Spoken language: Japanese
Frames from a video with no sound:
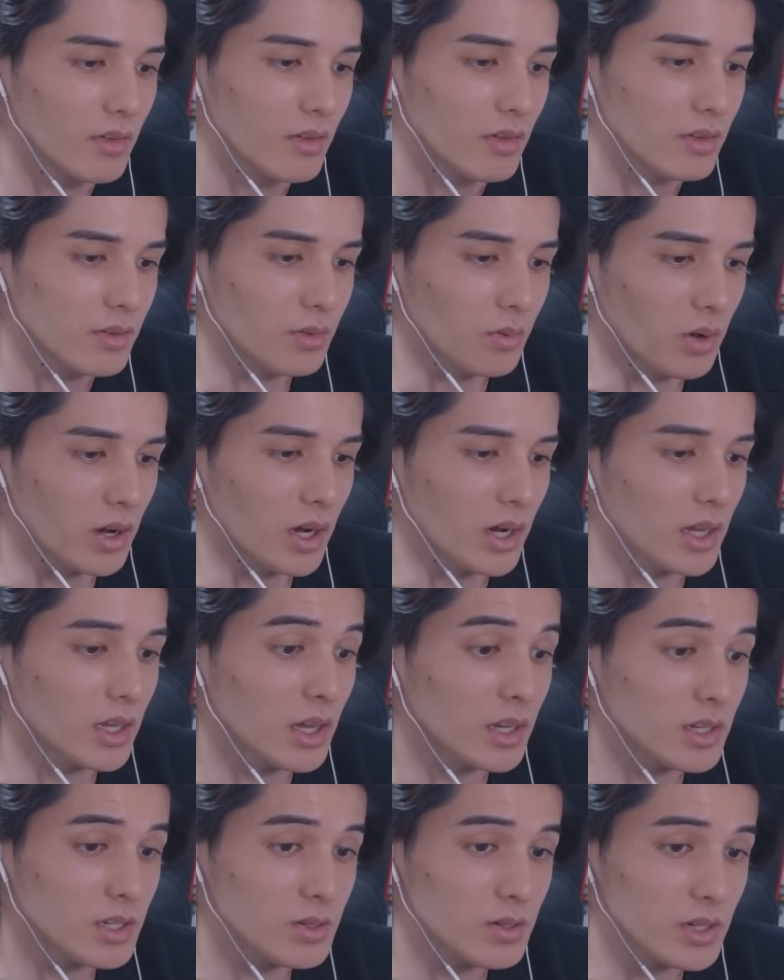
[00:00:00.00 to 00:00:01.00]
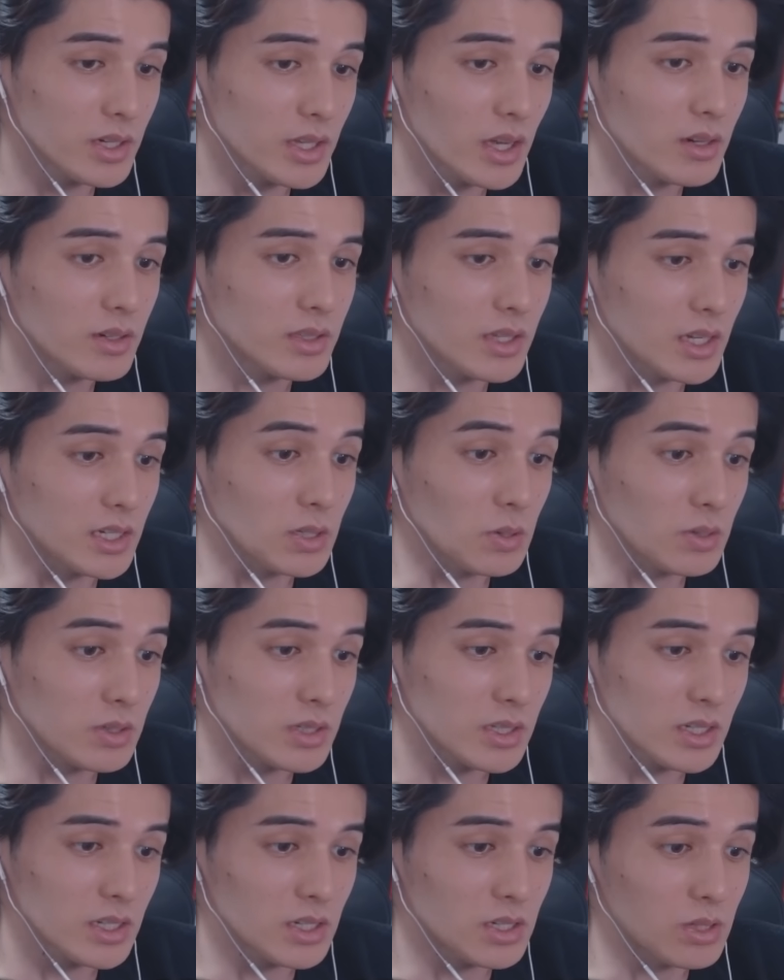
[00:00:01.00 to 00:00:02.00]
その体中痛くて、そっ
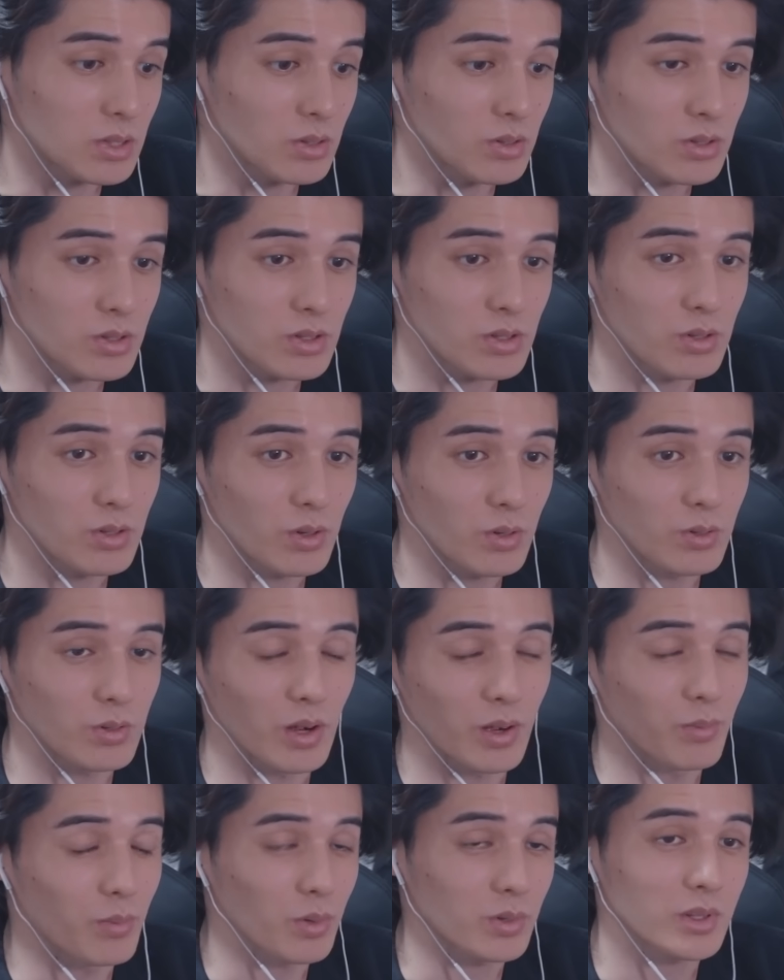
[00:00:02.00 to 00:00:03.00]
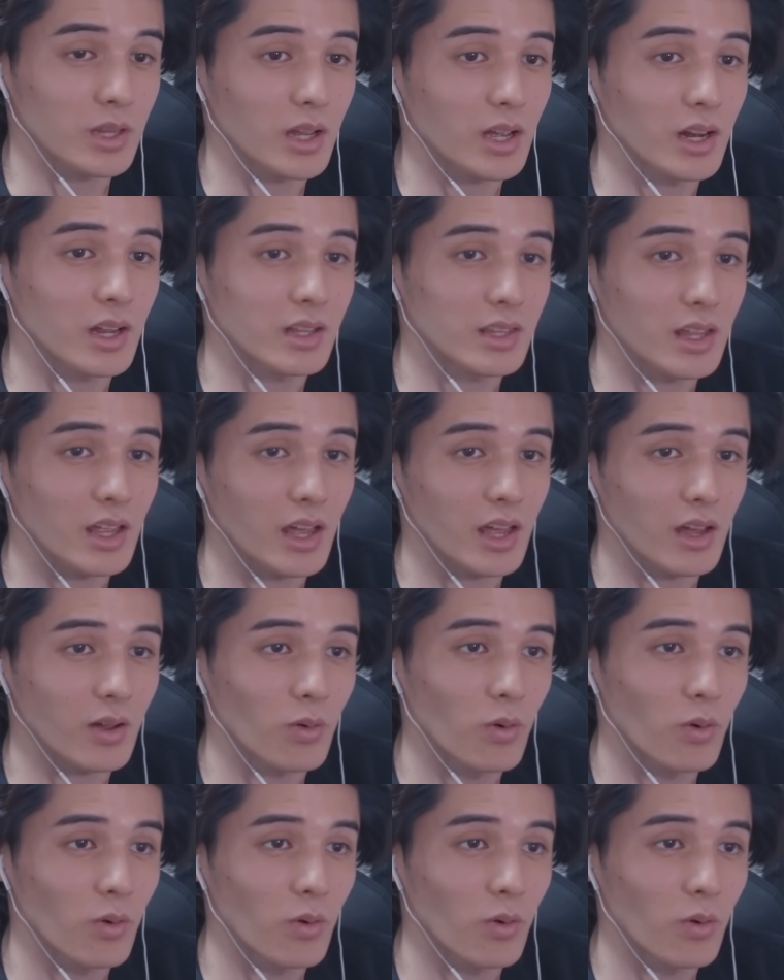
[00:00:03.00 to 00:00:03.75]
ちに集中力が持ってかれて、